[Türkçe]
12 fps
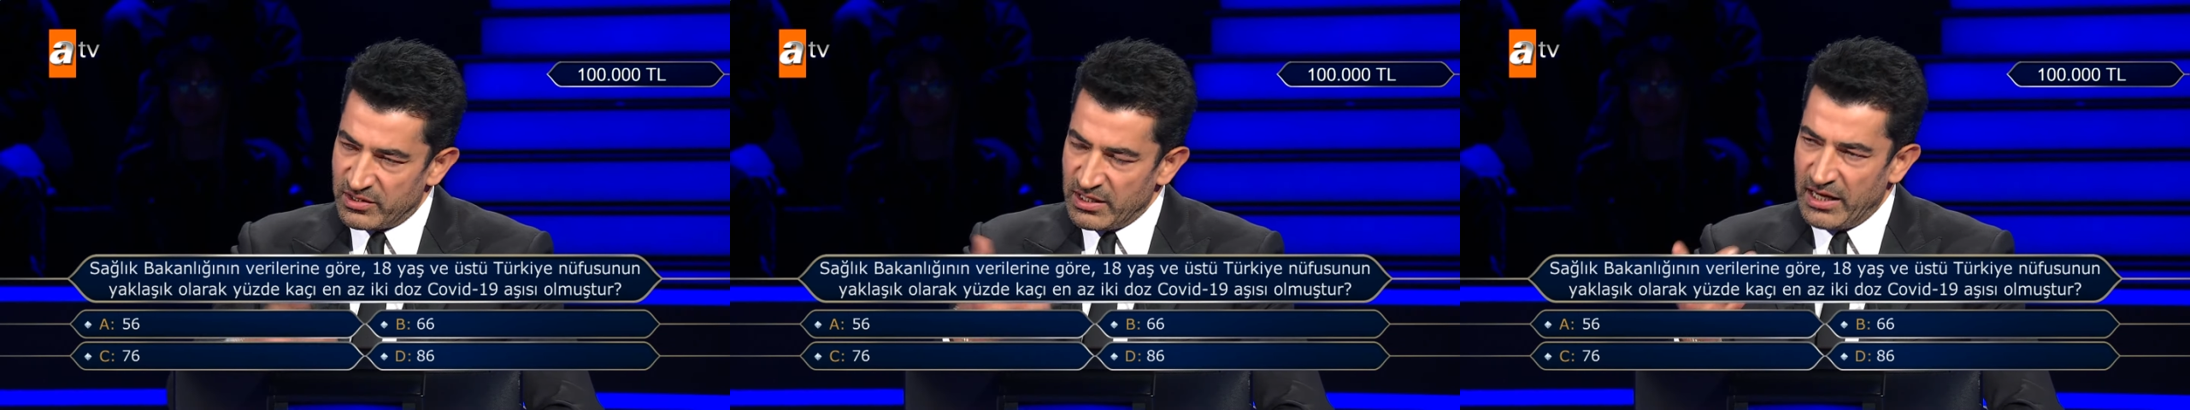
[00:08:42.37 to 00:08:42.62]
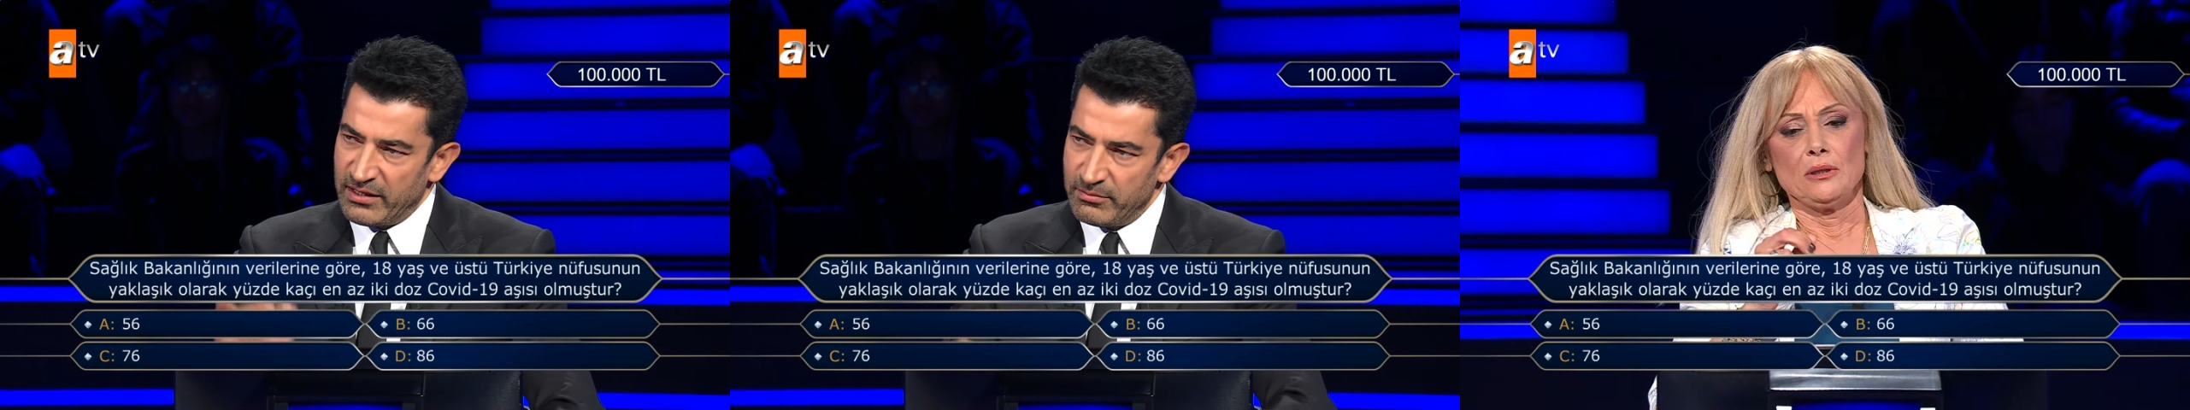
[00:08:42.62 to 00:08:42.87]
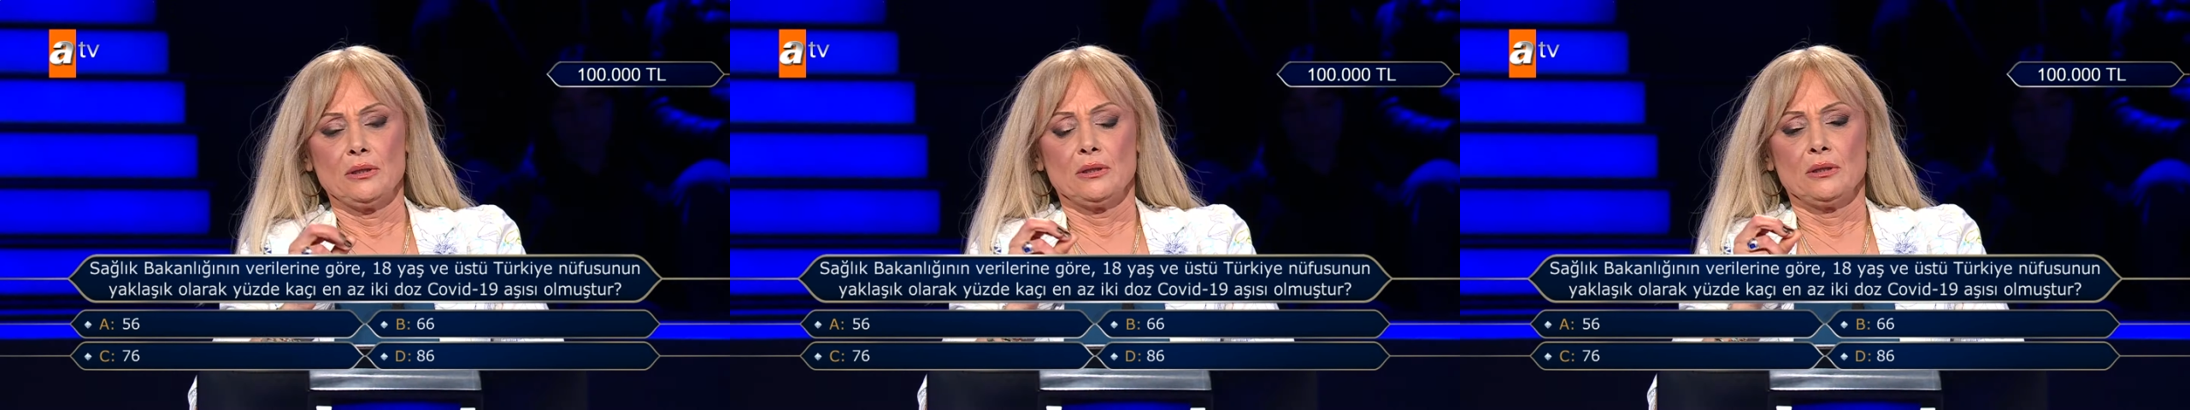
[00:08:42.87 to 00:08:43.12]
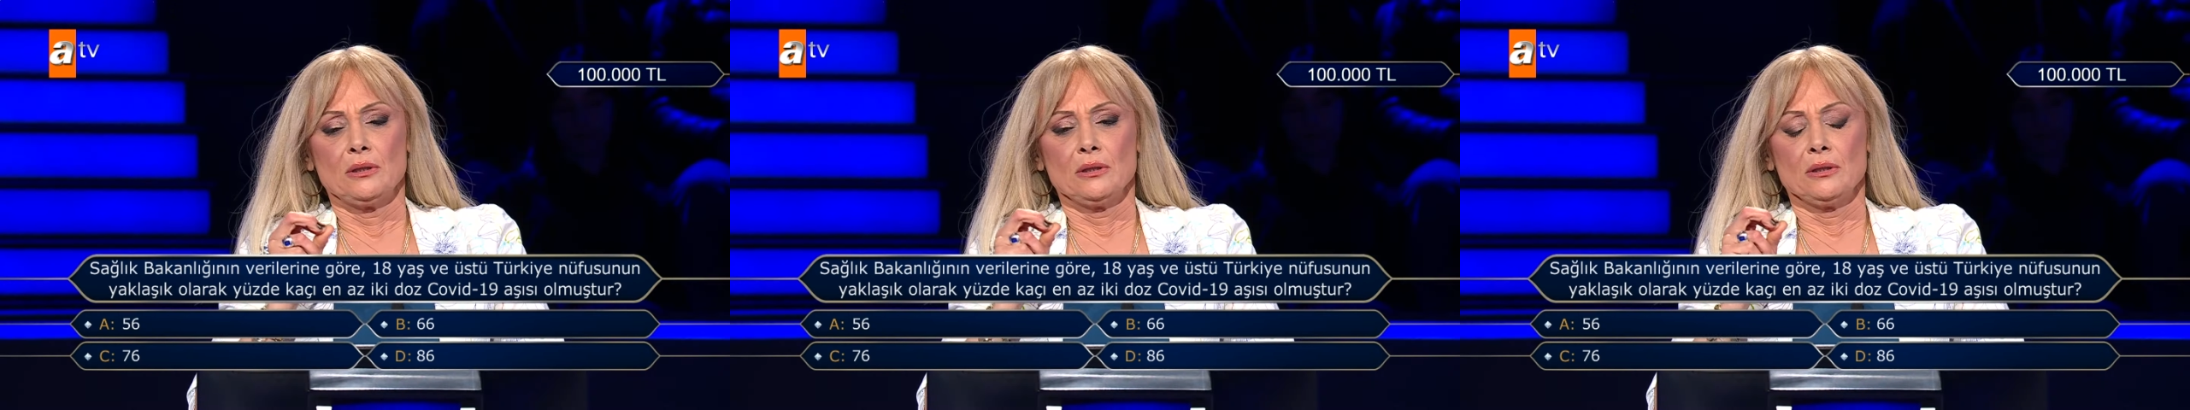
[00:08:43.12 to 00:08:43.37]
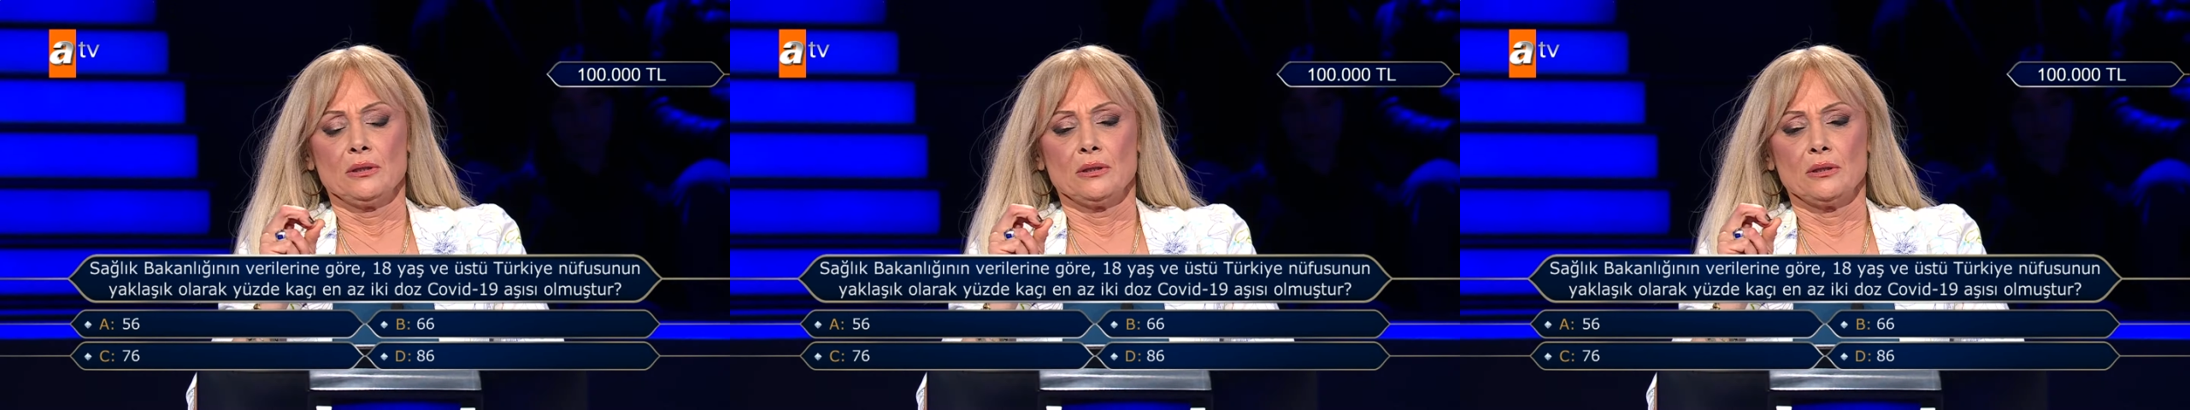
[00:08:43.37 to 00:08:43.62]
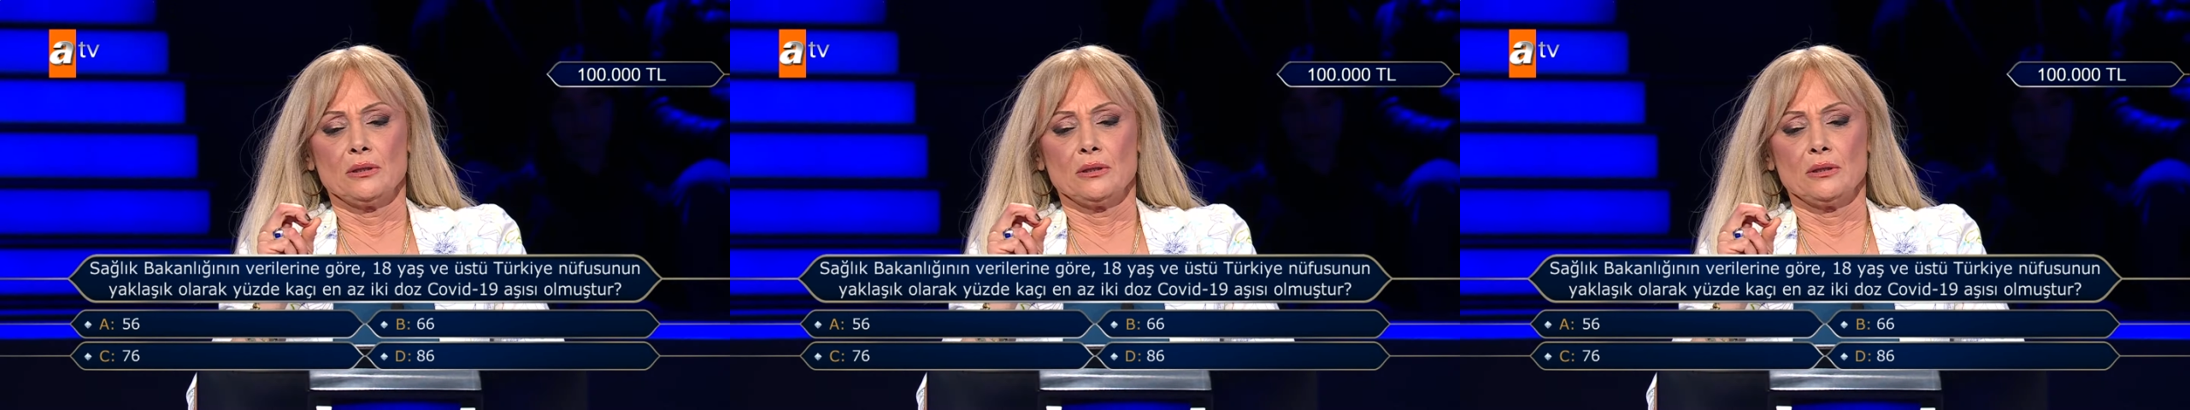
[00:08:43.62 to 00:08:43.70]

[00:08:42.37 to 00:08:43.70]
Yani iki tane şık